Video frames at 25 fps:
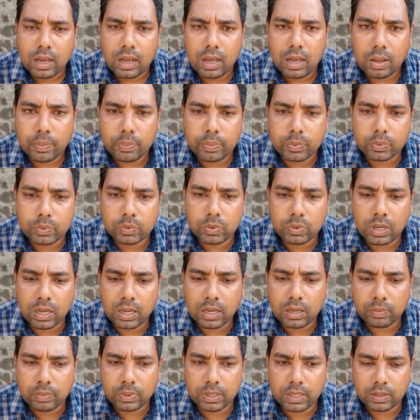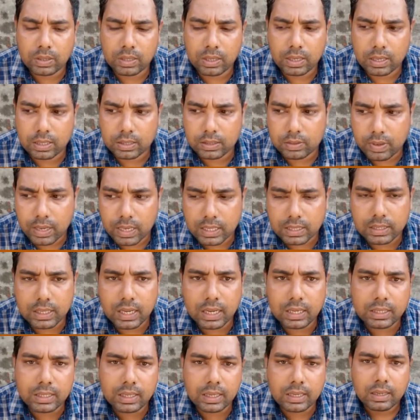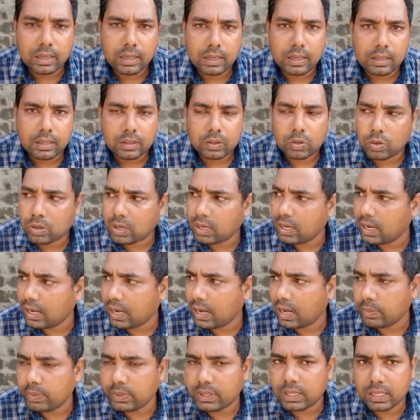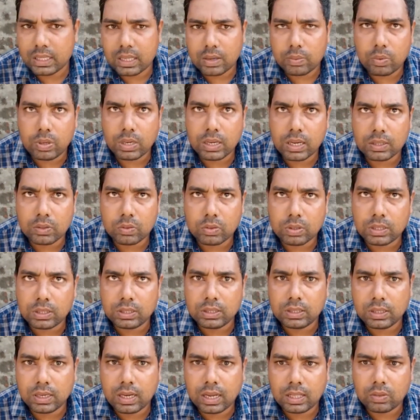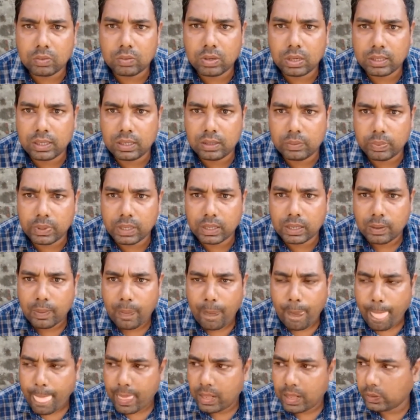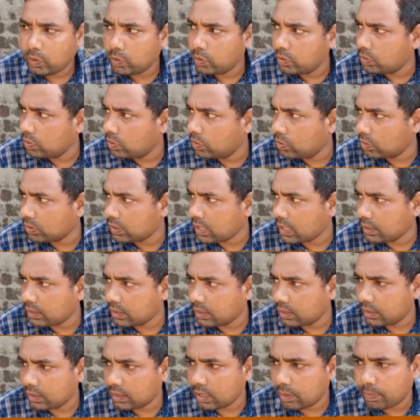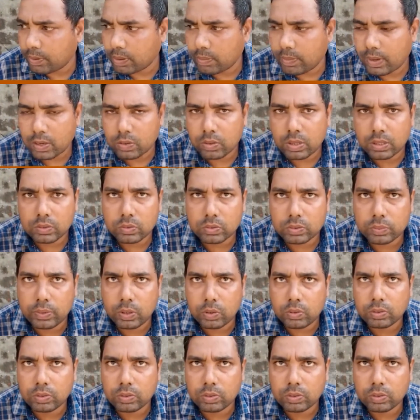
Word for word: आप जो है मेरा रेस्टोरेंट दिखाइए तो कहने लगा अभी ज़्यादा बोलेगा तो अंग्रेजी निकाल दूंगा यहीं पे तो दो चार थप्पड़ मारूंगा तो